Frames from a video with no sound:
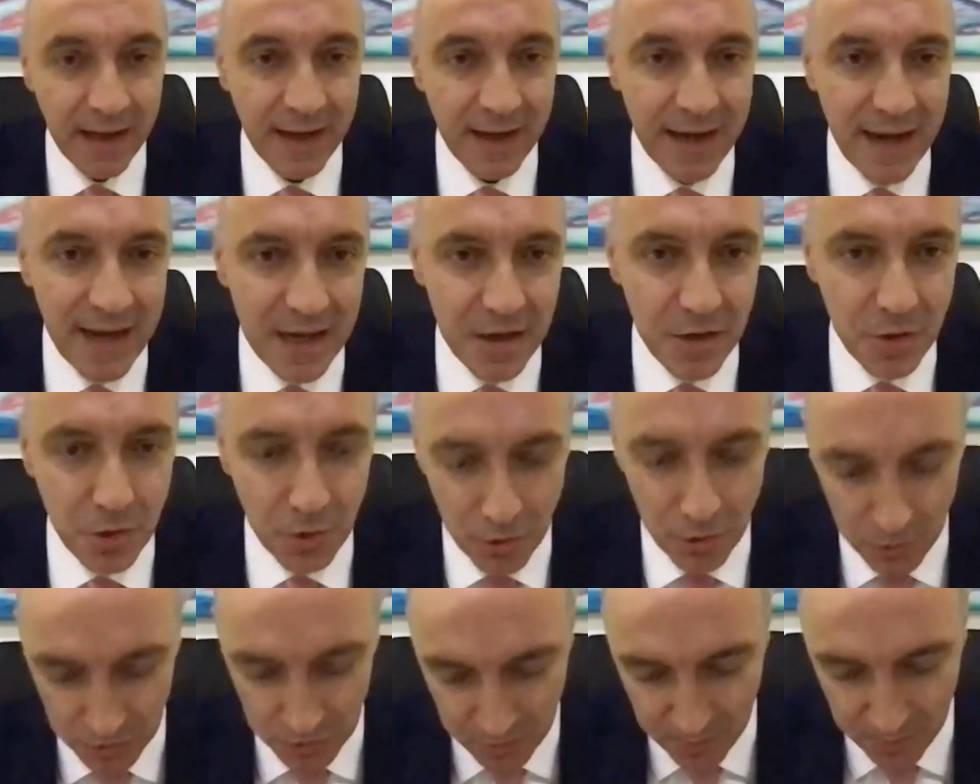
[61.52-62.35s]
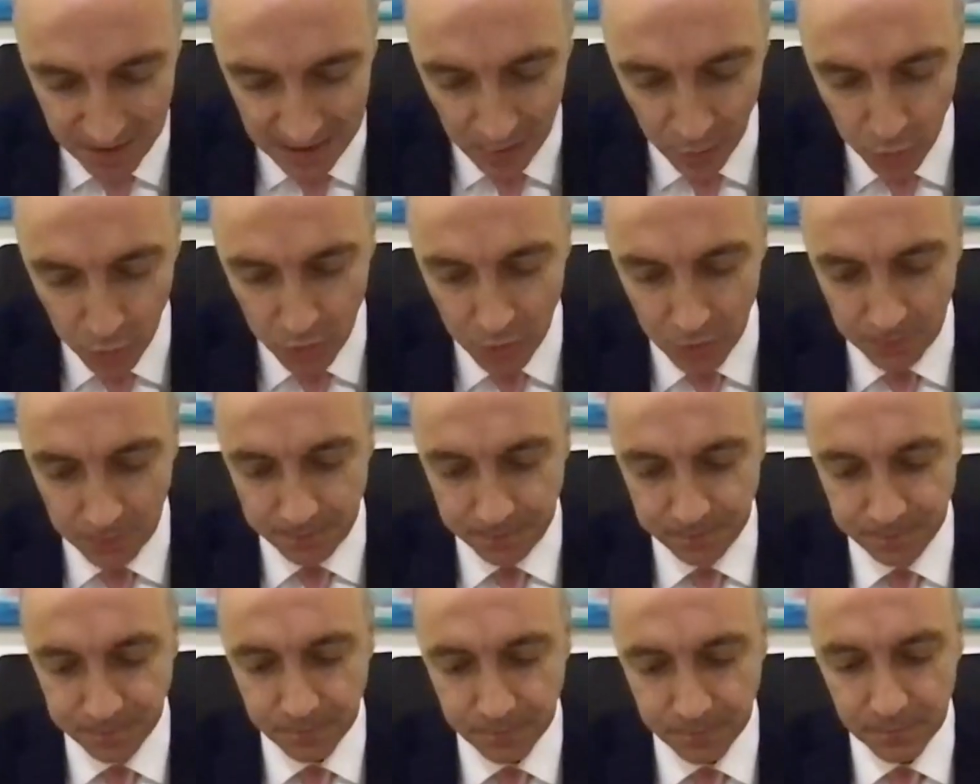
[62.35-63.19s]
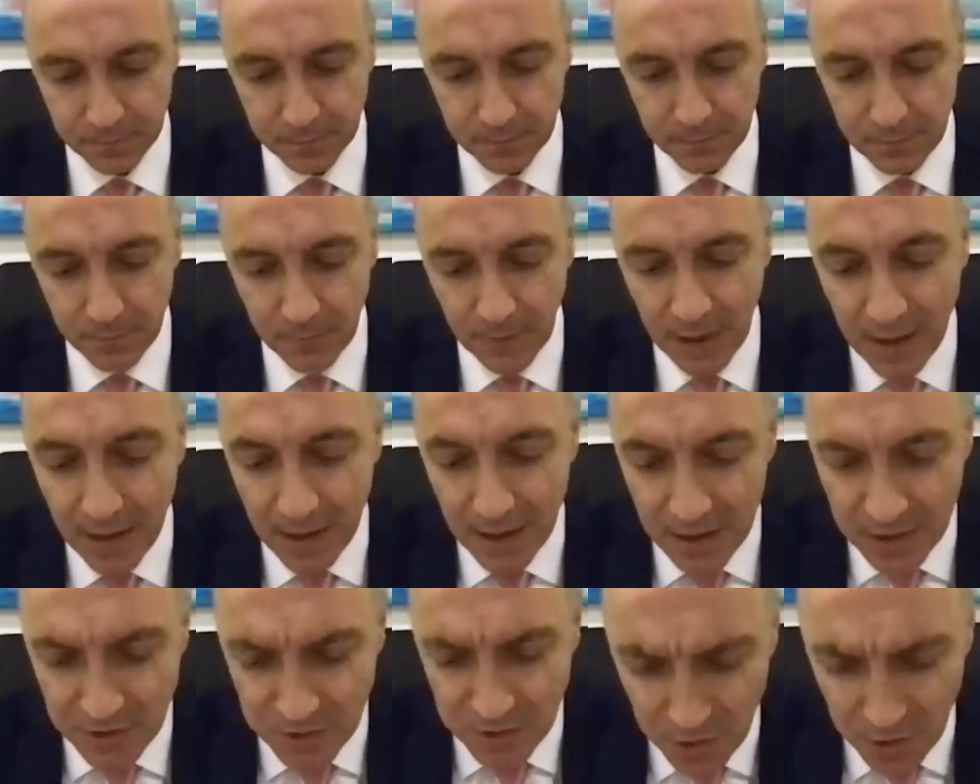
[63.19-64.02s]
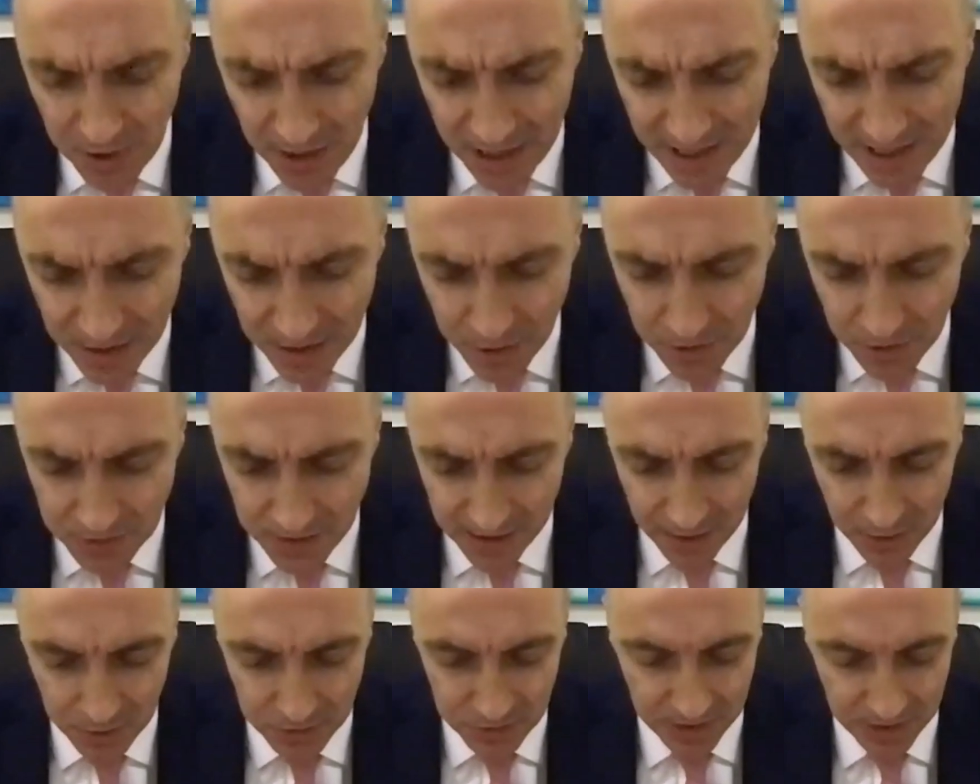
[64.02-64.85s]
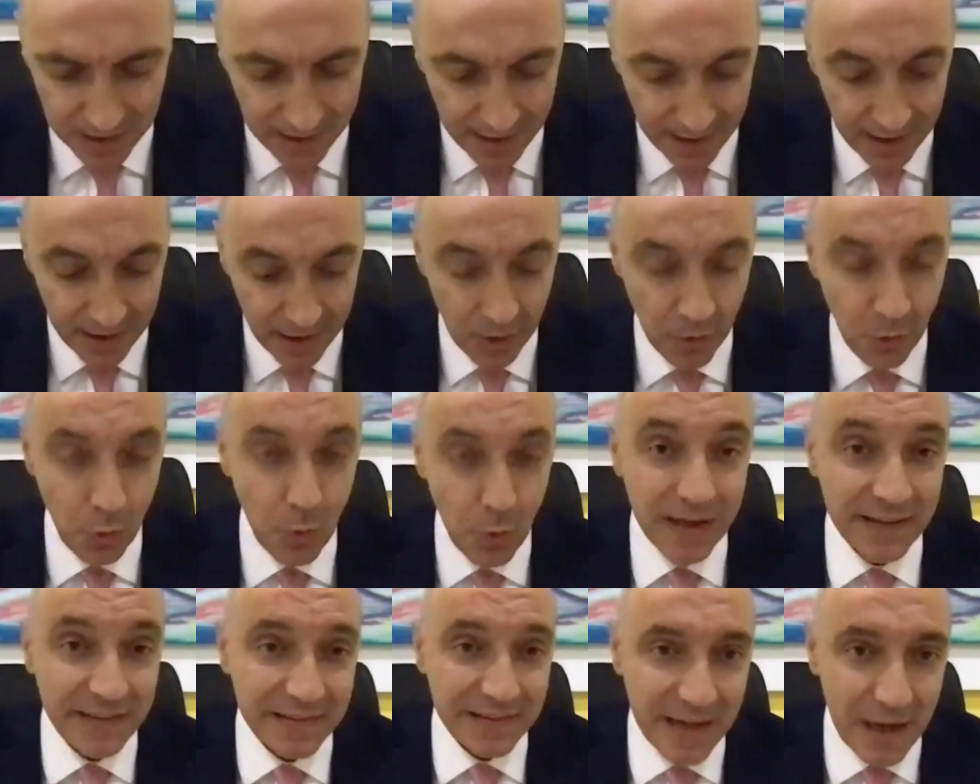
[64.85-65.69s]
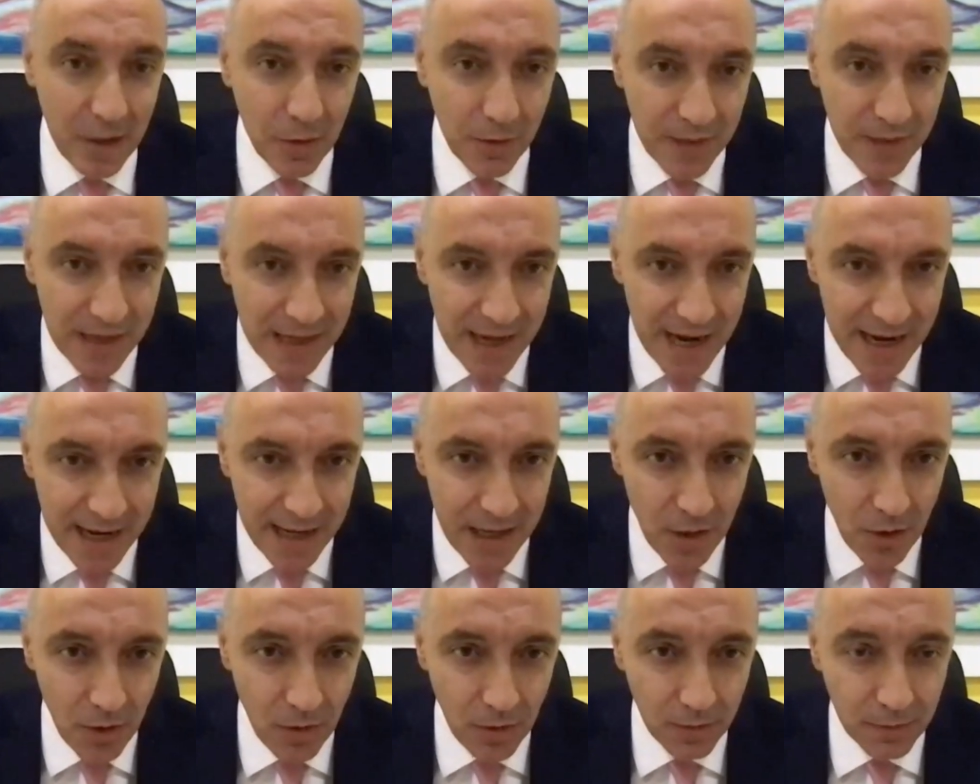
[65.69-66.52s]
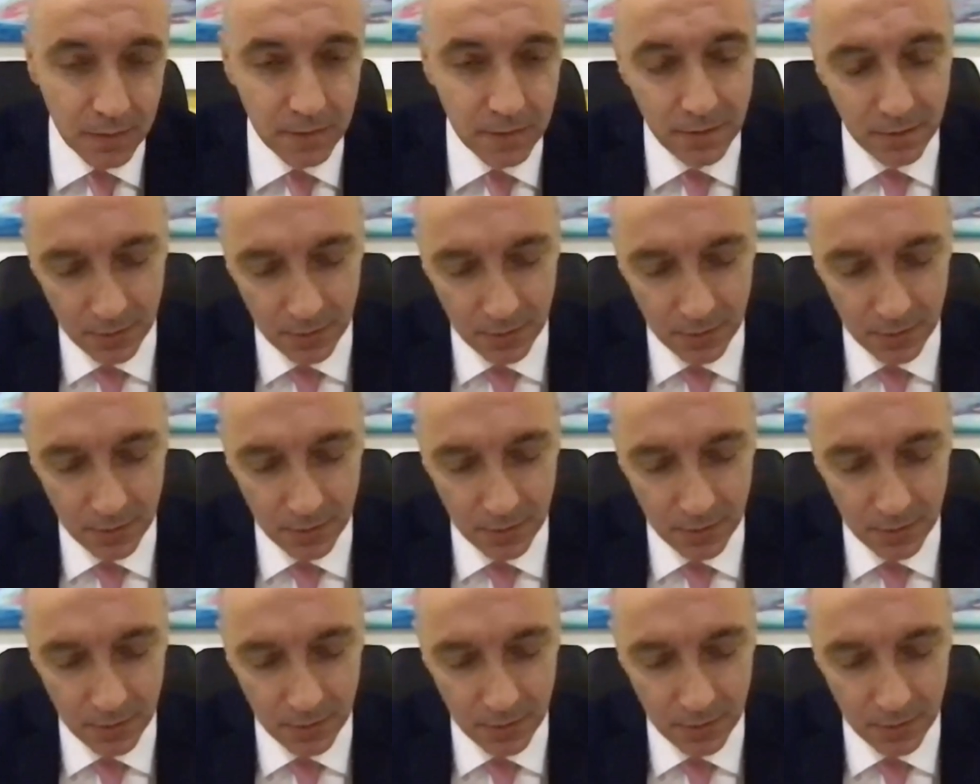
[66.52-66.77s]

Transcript: el año 2001. Son años en los que lo extraordinario